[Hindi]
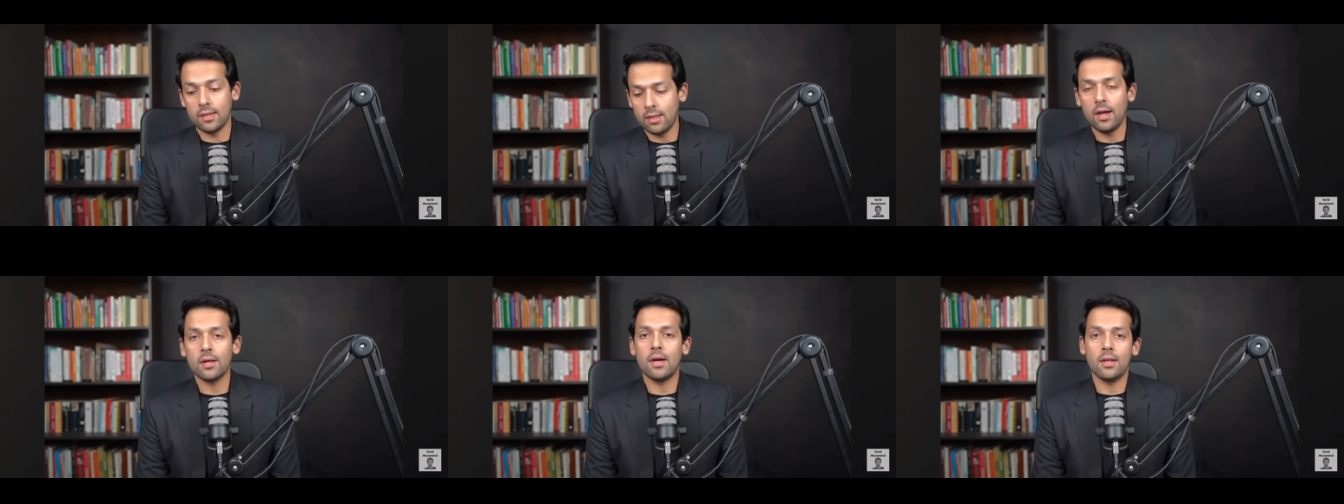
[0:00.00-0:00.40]

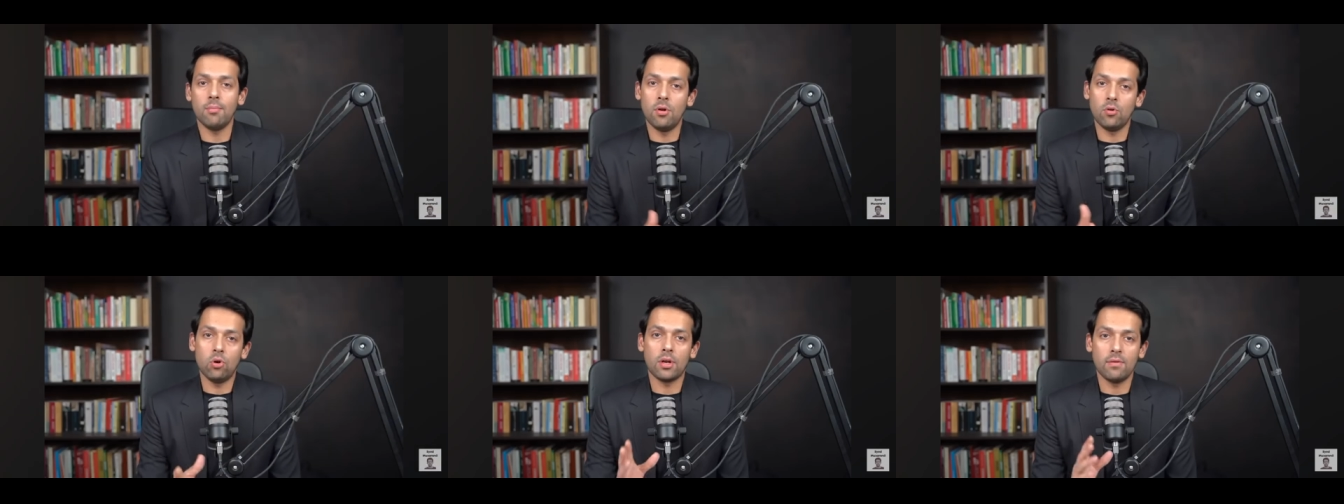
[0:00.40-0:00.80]
लेकिन यहाँ
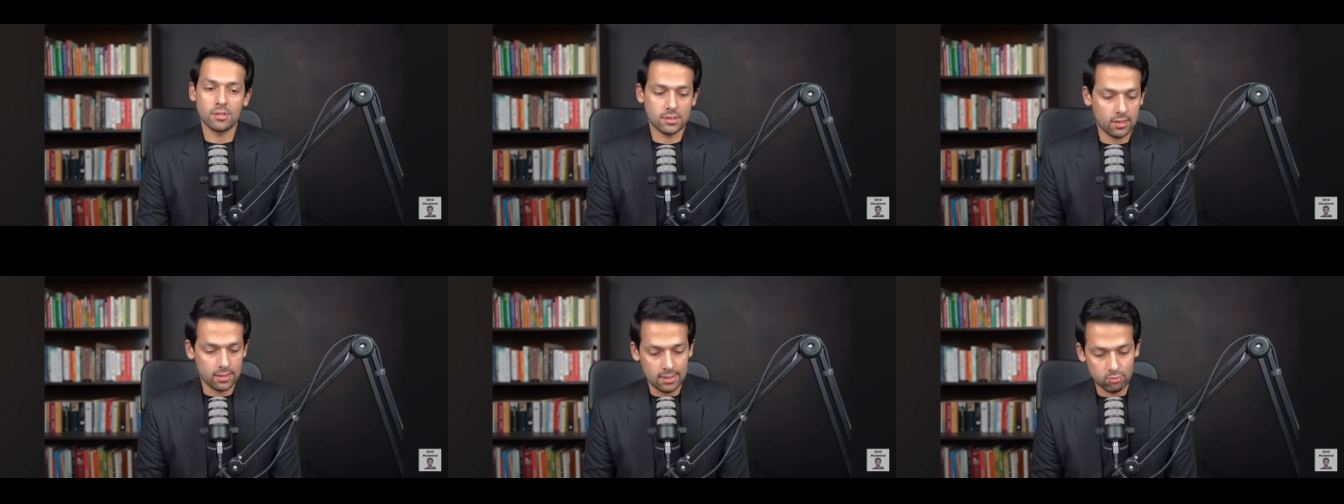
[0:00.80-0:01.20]
कहानी बिल्कुल
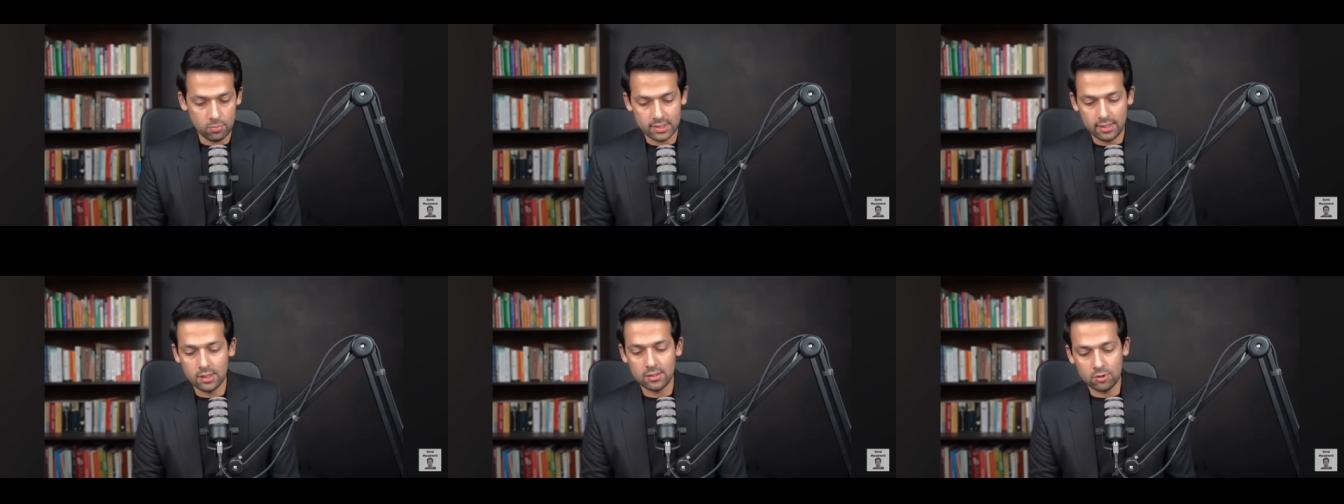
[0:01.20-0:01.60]
रिवर्स करके
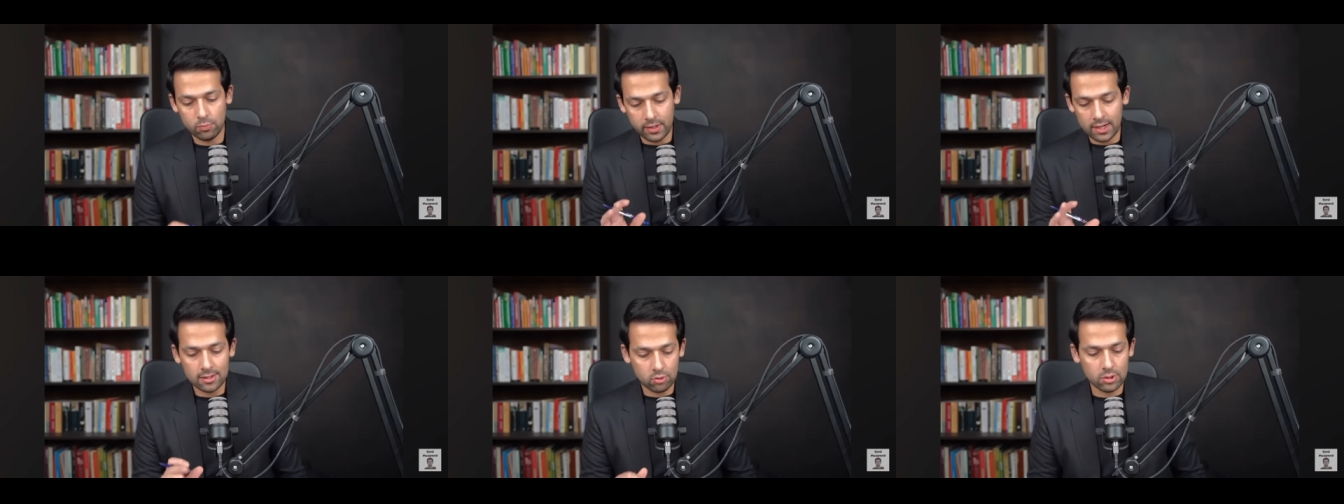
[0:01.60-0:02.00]
आपको बताई
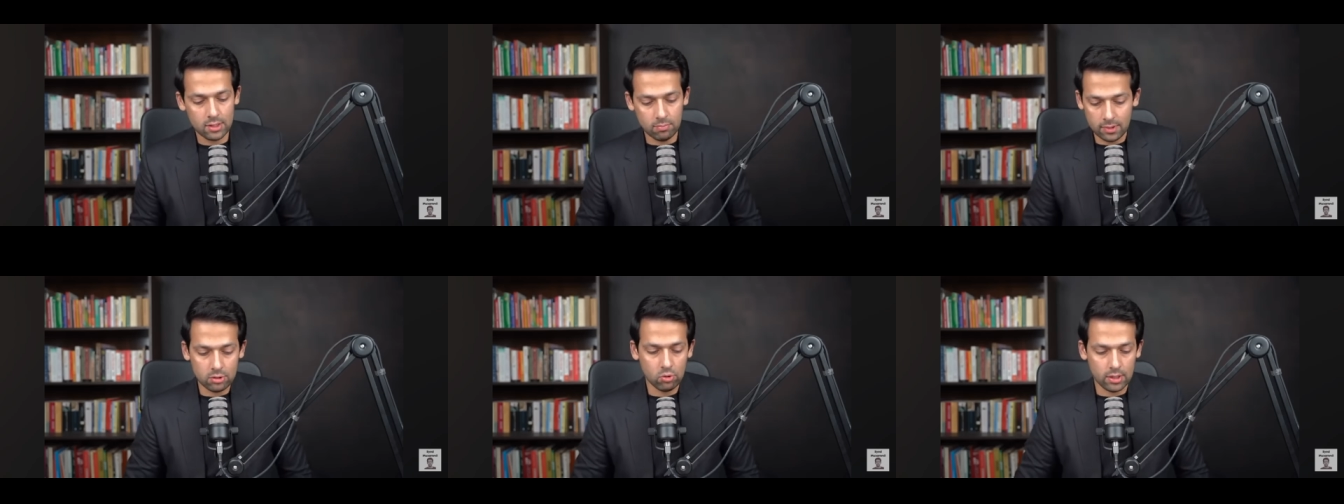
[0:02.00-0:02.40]
जाती है तो पहला
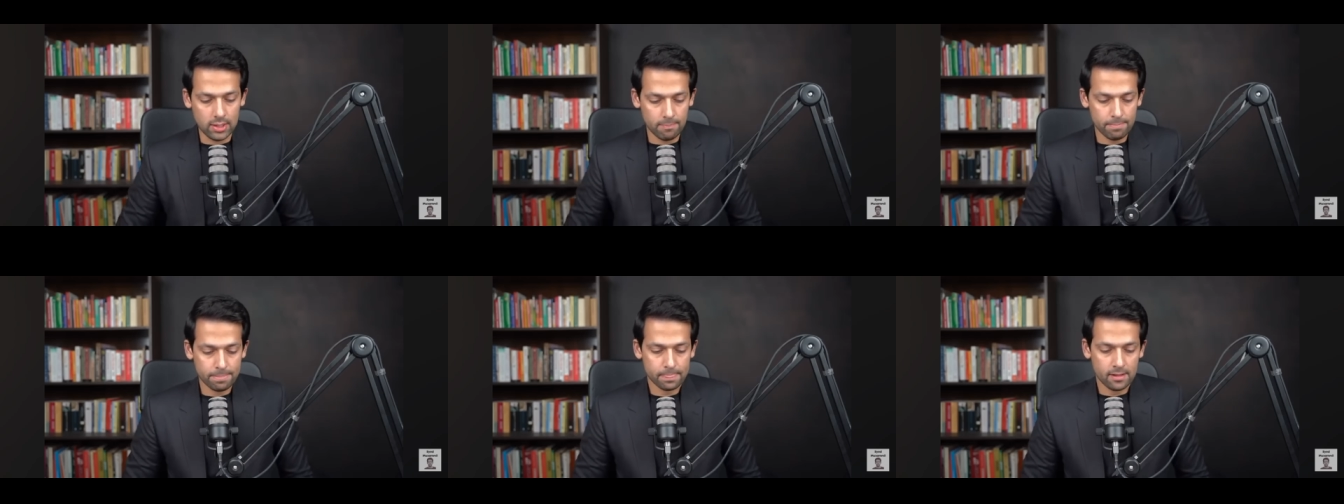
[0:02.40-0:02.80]
तो ये मिथ
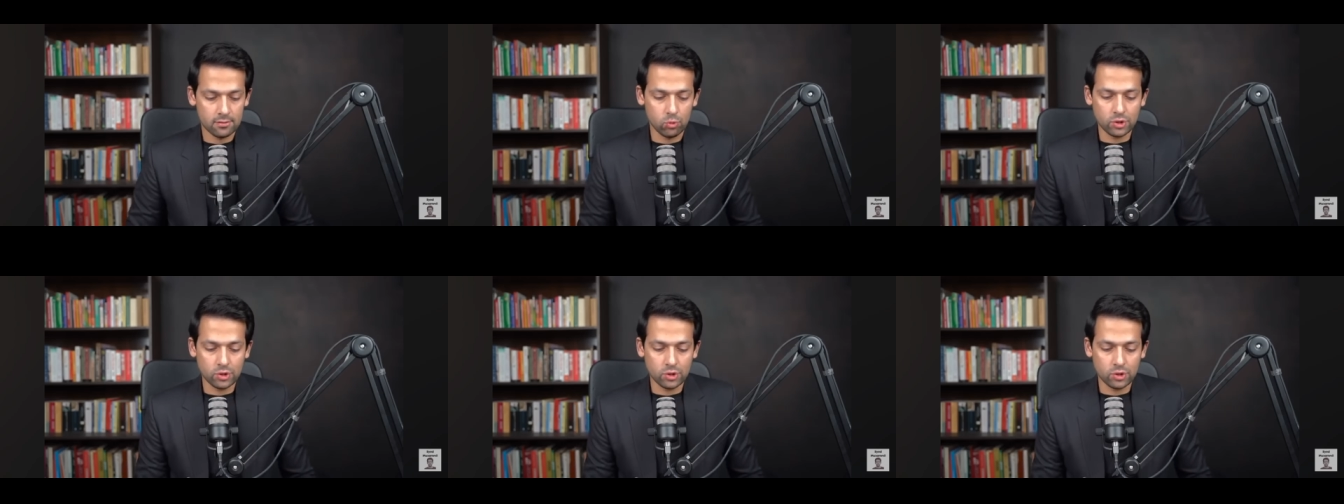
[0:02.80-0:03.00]
हो गई